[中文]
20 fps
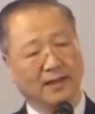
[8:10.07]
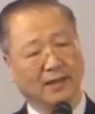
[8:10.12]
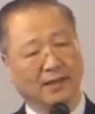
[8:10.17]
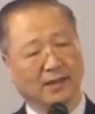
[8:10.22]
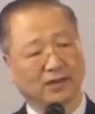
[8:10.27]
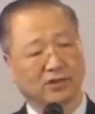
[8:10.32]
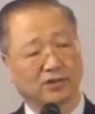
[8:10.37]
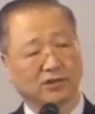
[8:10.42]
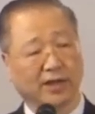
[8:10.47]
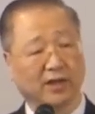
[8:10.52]

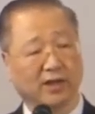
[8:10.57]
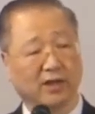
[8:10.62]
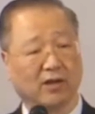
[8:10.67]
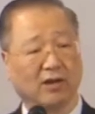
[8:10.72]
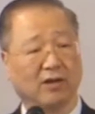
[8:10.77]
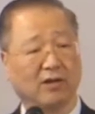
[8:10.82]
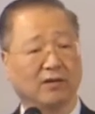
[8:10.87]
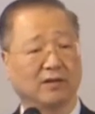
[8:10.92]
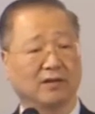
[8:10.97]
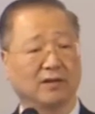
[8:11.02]
最
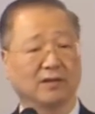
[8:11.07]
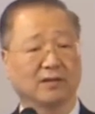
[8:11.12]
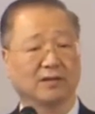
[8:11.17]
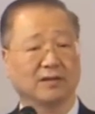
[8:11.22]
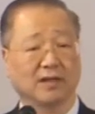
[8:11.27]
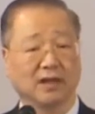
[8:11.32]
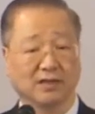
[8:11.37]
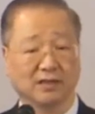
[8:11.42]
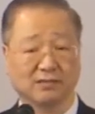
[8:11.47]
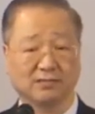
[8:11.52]
后
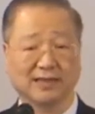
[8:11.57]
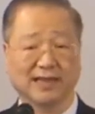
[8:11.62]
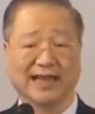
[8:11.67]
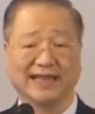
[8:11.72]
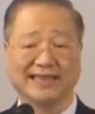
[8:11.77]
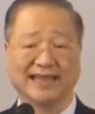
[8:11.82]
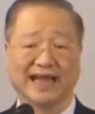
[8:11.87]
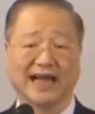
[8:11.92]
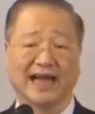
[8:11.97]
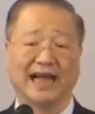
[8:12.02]
告诉大
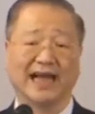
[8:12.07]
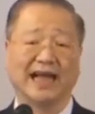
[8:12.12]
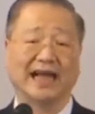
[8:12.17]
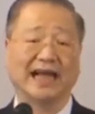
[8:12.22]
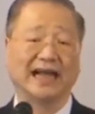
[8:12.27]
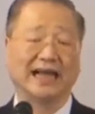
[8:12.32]
家，